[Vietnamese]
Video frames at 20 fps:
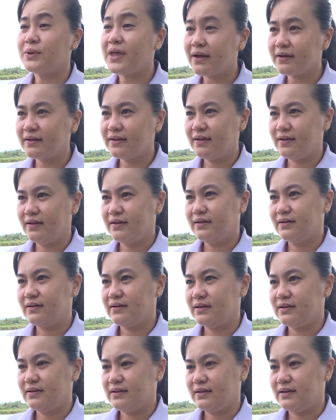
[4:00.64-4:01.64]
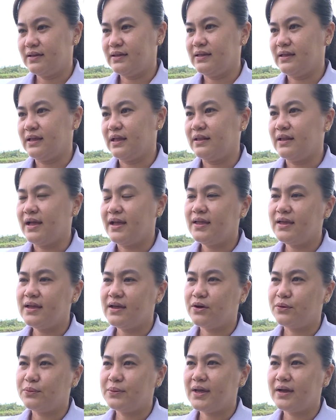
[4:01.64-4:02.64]
dân để
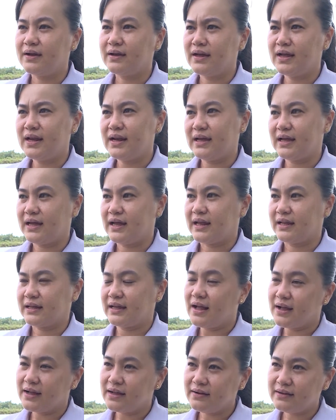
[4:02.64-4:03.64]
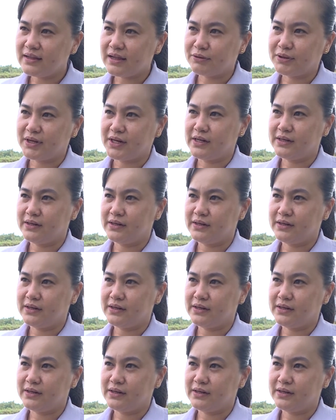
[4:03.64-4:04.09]
hộ dân là căn cứ vào